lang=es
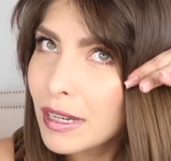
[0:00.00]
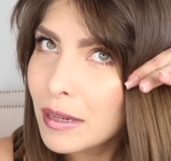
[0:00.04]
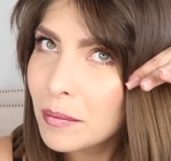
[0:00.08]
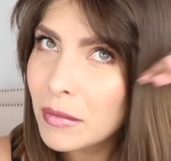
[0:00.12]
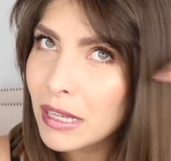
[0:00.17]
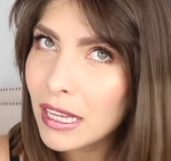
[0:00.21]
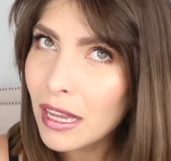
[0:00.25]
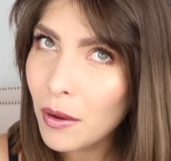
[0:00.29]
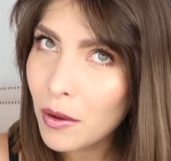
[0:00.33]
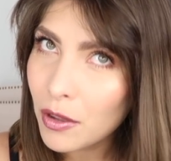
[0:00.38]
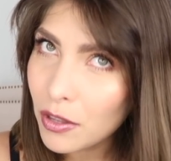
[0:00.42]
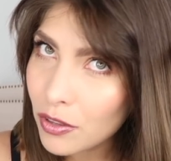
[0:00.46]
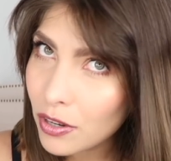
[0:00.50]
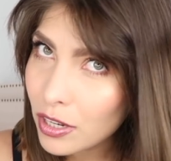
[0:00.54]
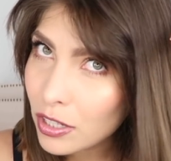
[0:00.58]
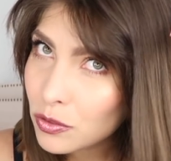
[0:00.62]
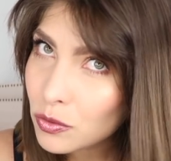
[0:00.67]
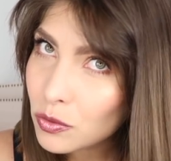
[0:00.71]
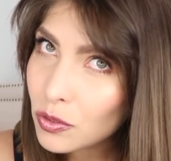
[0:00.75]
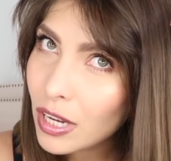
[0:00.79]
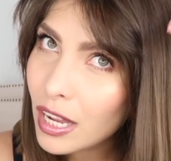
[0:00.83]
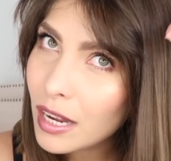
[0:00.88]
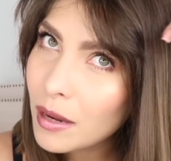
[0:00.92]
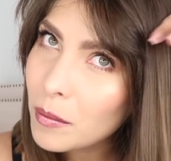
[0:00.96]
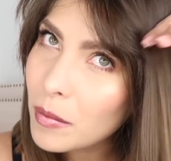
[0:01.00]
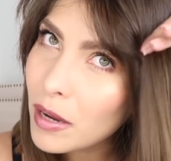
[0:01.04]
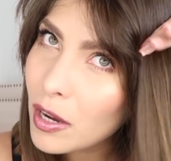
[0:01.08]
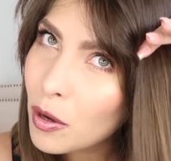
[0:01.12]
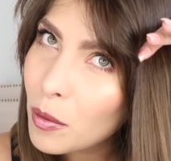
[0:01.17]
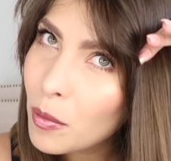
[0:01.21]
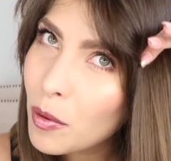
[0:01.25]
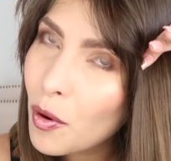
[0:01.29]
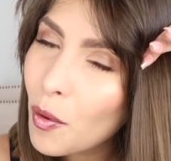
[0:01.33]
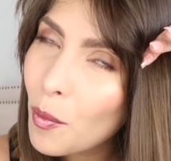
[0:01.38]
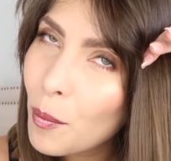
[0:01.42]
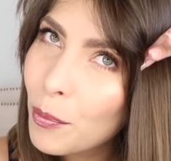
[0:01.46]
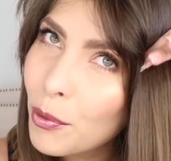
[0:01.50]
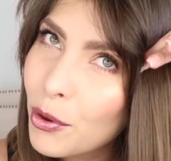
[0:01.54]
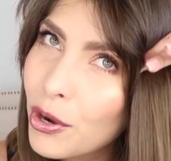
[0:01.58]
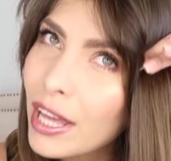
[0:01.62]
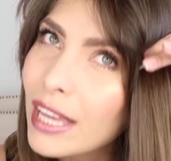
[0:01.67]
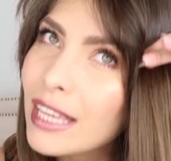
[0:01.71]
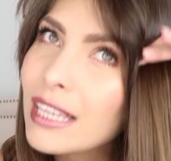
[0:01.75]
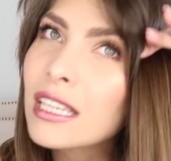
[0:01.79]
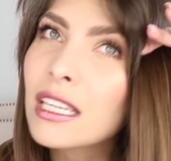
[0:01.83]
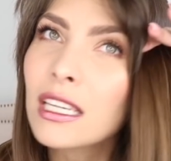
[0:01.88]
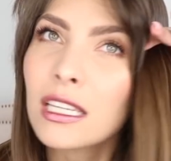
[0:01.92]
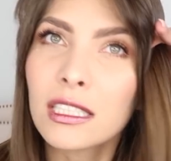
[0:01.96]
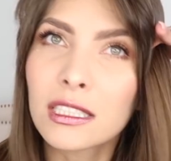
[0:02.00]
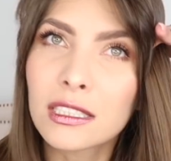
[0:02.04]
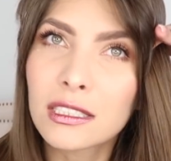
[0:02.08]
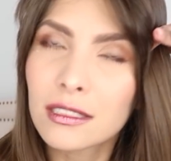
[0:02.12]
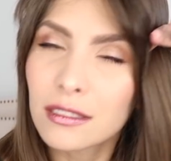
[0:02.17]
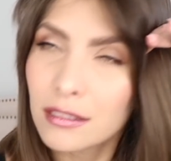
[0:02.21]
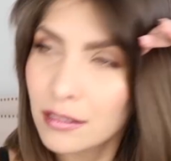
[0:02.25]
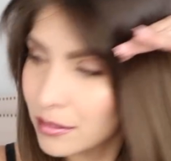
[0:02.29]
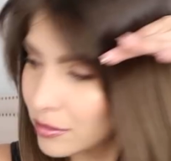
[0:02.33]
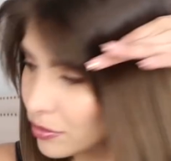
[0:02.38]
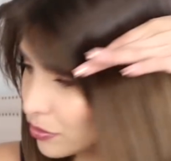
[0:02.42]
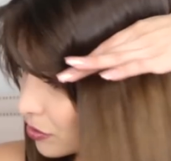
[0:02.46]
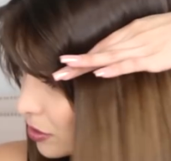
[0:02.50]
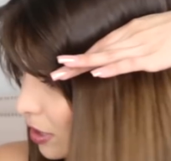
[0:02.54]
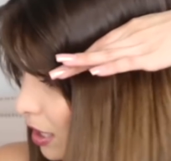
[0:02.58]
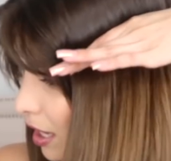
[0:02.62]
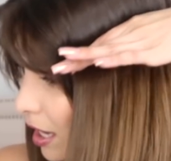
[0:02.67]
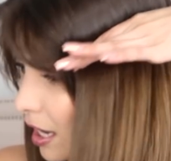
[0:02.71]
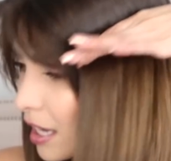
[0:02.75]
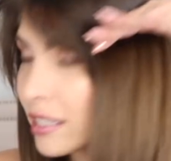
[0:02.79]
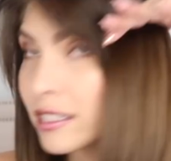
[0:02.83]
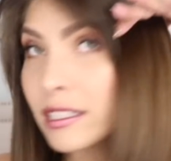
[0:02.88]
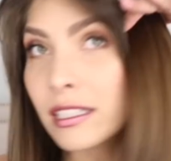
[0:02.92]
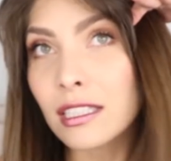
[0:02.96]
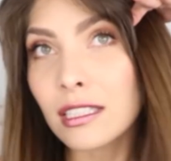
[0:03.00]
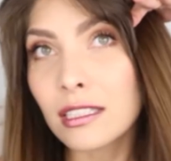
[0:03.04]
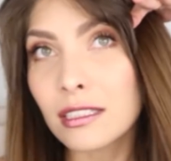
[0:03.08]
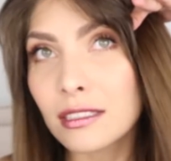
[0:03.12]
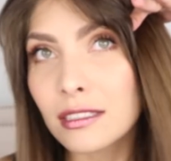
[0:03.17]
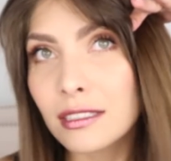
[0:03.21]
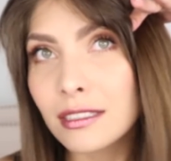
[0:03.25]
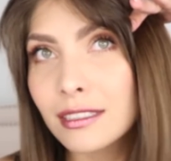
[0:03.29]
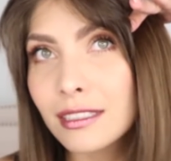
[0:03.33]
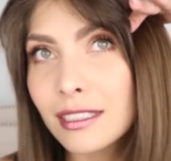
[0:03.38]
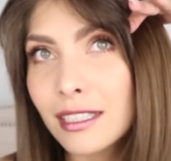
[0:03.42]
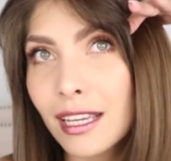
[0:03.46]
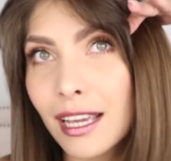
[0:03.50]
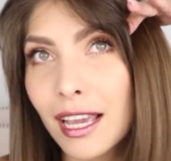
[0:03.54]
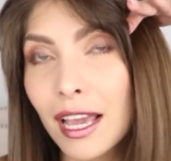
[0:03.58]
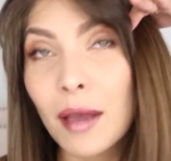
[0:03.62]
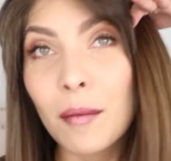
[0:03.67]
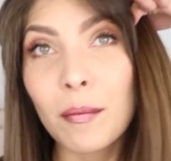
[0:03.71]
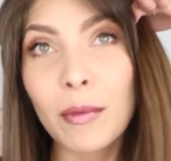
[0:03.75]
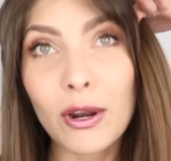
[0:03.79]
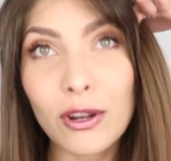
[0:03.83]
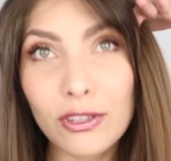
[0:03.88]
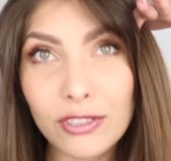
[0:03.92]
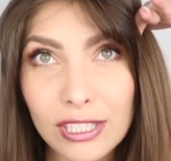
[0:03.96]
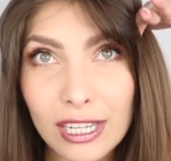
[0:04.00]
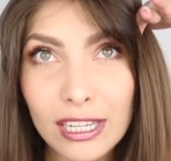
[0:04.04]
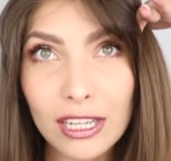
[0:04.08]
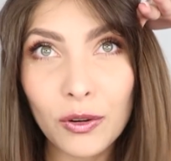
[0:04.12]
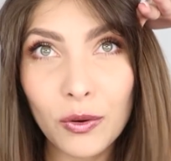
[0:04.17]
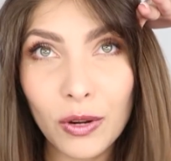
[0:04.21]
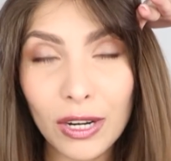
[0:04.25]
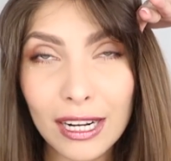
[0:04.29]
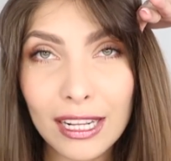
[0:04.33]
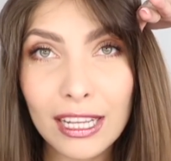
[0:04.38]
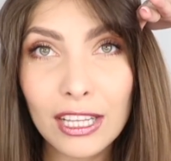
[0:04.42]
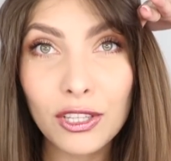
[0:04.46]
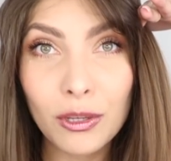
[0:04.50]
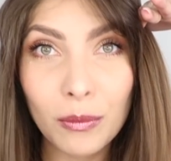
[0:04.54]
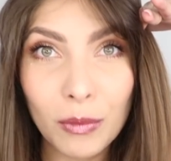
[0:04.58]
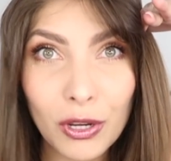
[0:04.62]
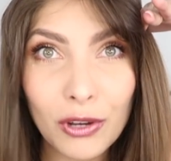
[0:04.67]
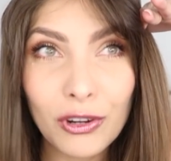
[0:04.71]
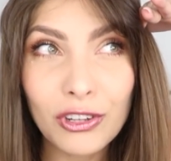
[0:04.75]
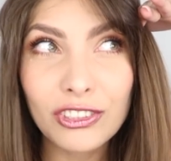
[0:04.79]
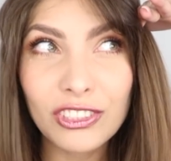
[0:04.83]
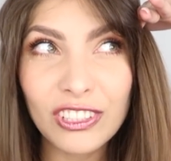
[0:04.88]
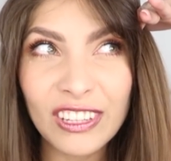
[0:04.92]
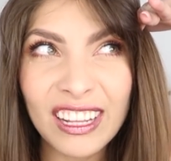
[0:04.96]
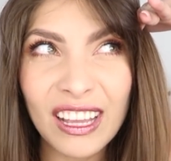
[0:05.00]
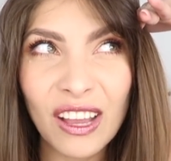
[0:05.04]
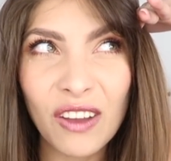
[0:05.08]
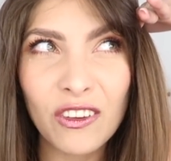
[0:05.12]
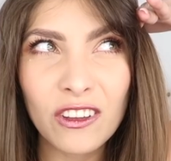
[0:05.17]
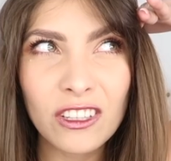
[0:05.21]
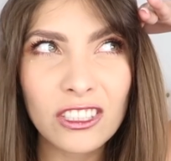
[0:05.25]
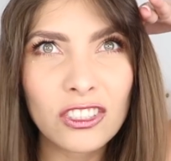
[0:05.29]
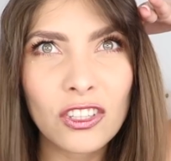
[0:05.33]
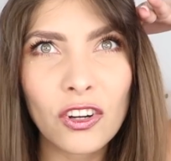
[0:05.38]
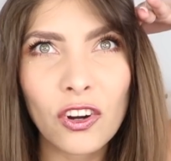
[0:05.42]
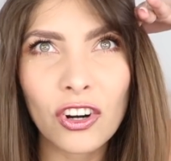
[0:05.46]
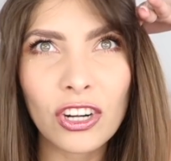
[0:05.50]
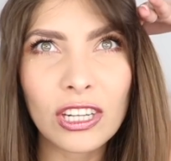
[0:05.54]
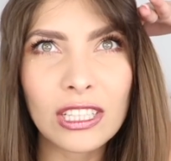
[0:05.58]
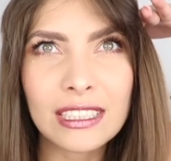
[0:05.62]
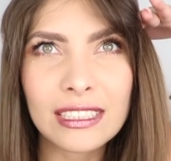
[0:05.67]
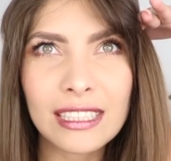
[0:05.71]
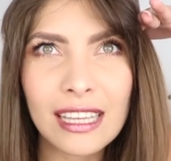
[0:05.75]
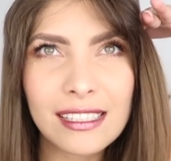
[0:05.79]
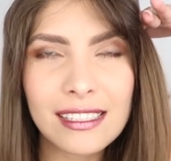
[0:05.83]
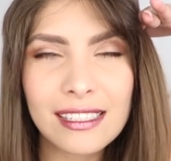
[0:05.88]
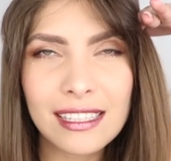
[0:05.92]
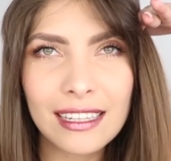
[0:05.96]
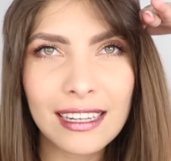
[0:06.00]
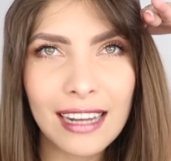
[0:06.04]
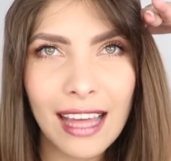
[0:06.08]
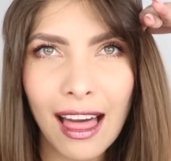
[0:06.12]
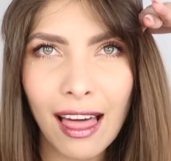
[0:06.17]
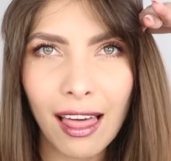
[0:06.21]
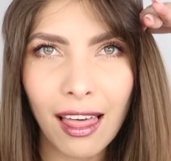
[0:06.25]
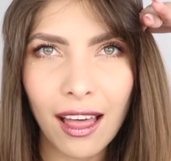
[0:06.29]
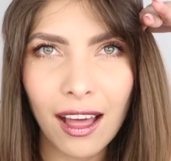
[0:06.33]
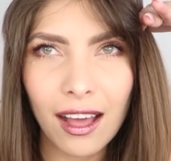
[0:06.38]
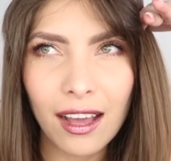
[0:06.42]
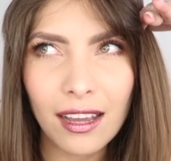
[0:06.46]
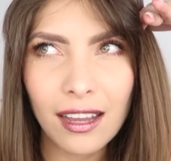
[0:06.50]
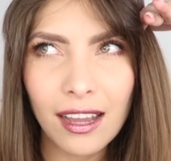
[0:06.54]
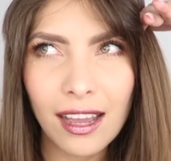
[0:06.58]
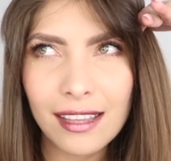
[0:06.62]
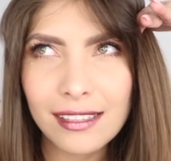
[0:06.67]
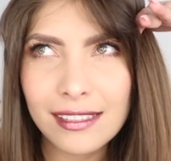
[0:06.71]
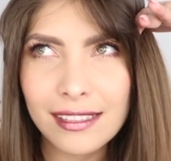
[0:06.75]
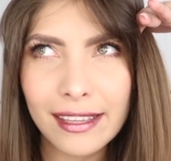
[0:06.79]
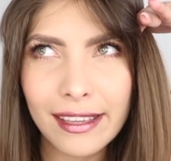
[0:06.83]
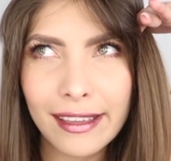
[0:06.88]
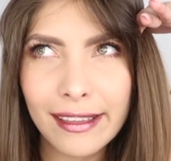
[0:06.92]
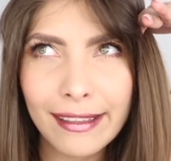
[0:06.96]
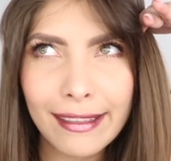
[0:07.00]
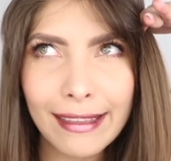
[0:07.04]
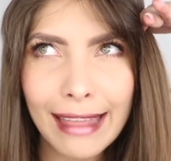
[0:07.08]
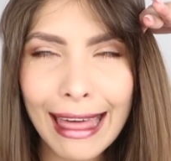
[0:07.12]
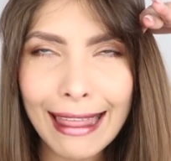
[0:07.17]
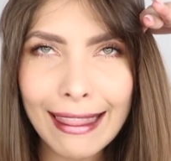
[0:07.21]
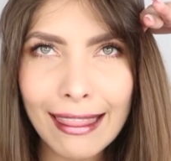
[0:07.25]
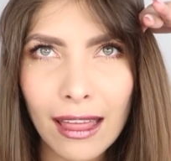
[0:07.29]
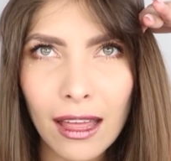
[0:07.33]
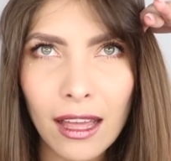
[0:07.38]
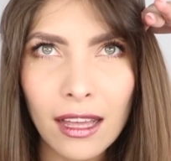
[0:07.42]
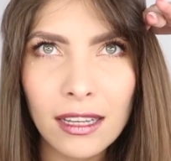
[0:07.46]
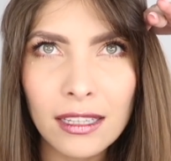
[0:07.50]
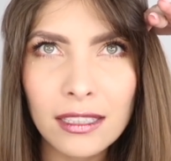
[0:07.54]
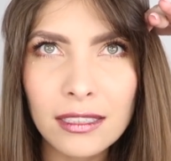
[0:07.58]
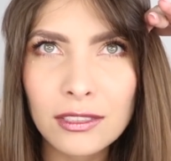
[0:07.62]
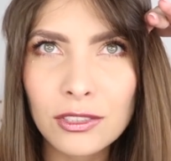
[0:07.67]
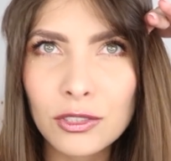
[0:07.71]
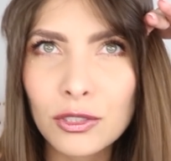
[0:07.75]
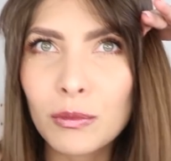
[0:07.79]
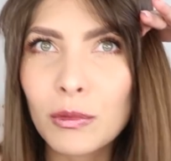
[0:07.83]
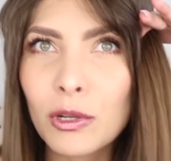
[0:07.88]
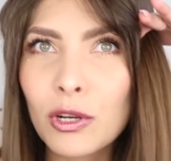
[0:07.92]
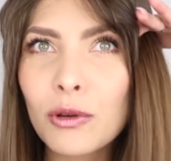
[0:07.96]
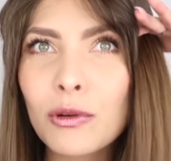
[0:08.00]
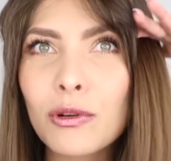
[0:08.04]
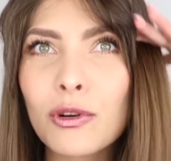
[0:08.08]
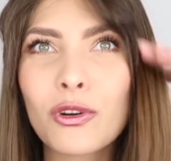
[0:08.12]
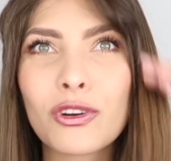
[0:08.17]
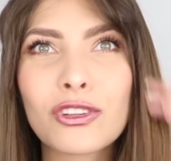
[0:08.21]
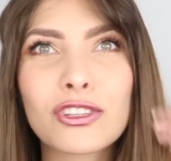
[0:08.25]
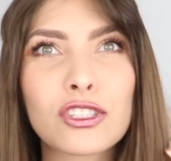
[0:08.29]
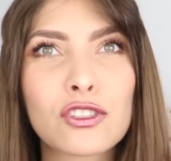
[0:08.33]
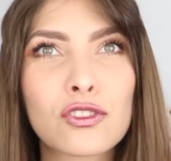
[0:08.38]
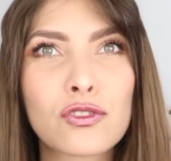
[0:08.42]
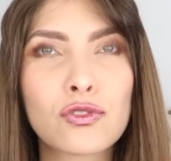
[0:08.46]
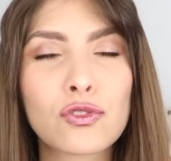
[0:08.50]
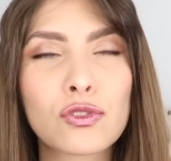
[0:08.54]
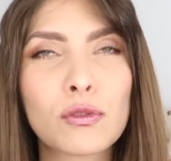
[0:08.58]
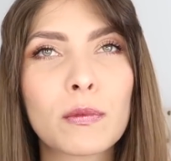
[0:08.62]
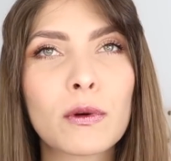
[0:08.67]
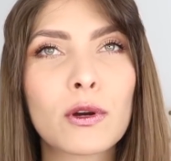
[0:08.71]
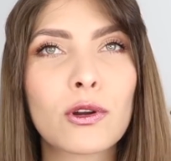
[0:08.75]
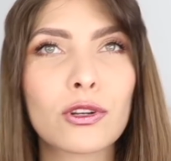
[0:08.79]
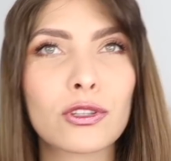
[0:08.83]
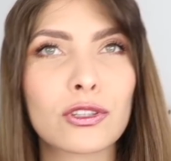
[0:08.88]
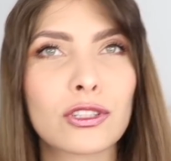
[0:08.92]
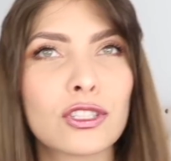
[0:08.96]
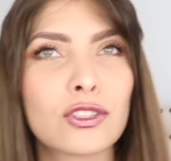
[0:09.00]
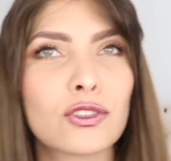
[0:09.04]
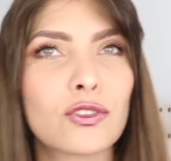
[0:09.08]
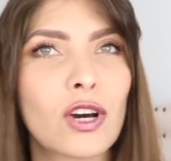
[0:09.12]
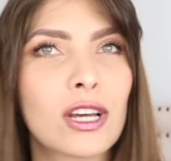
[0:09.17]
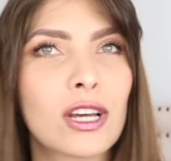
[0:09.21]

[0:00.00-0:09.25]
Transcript: Mi cabello natural va como por aquí. O sea, así. Pero se recuerdan que yo me corté el cabello ahorita hace nada, hace nada. Yo me lo corté súper cortito,